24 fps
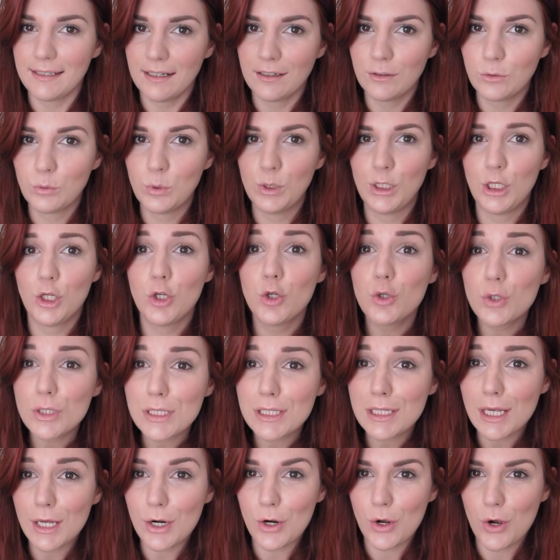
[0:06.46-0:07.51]
uscita, quindi non
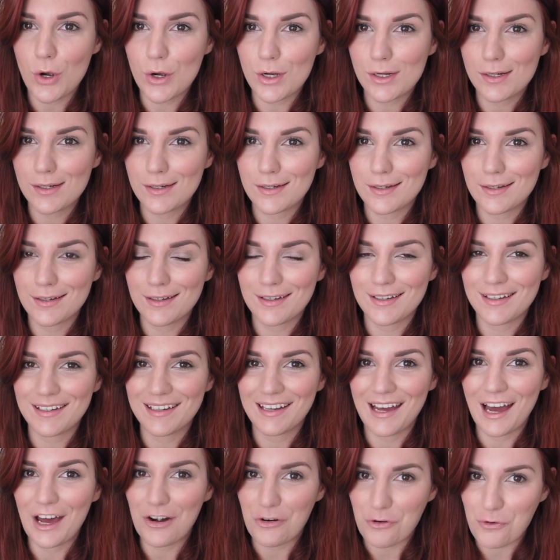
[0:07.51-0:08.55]
sarò eh,
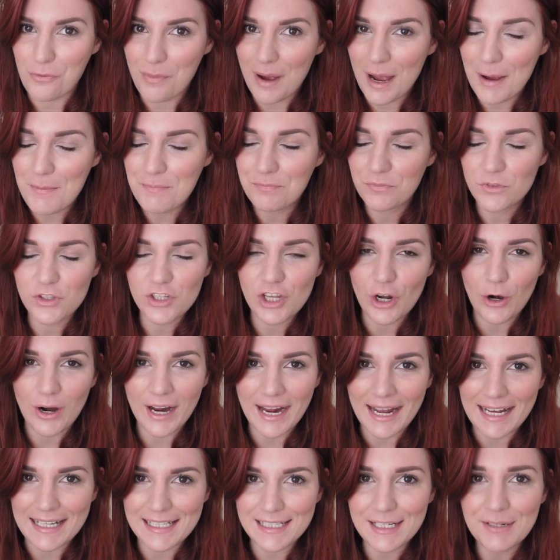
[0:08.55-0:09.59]
a Roma, non sarò a
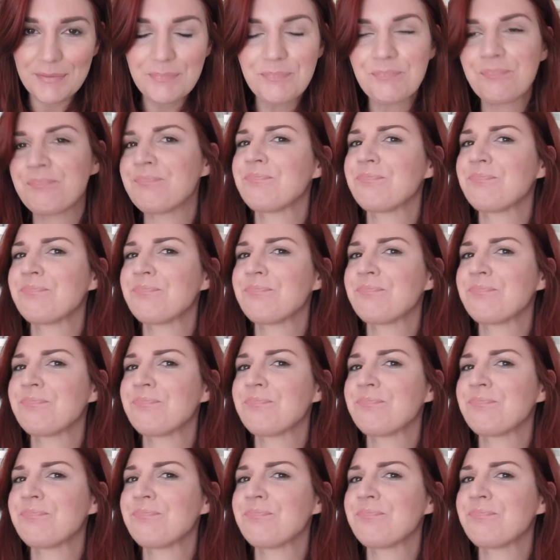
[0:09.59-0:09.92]
casa,